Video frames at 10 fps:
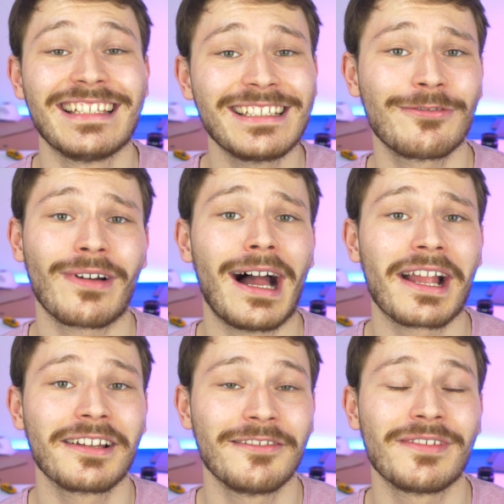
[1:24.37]
Diese
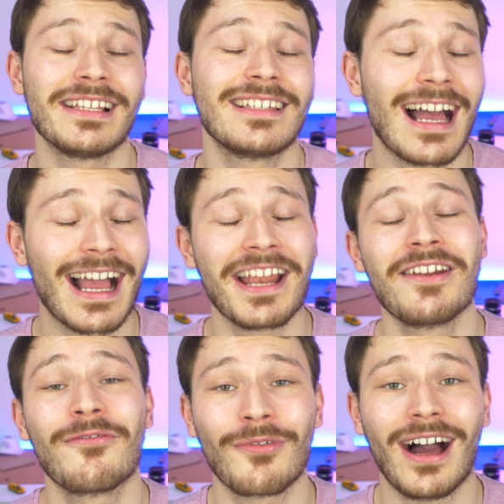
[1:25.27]
Frage will ich
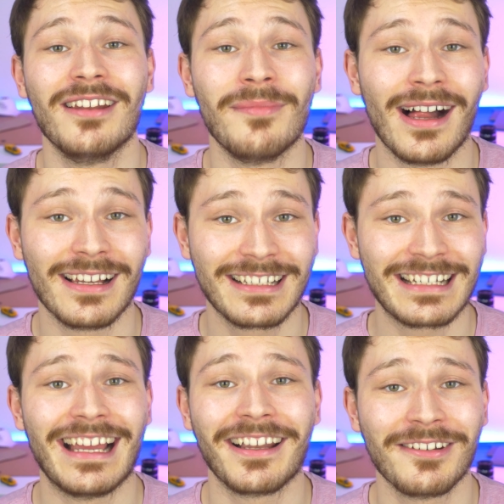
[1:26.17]
ein für alle Mal
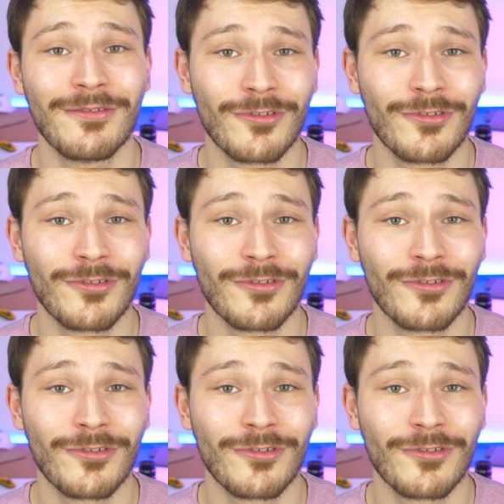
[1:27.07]
klären.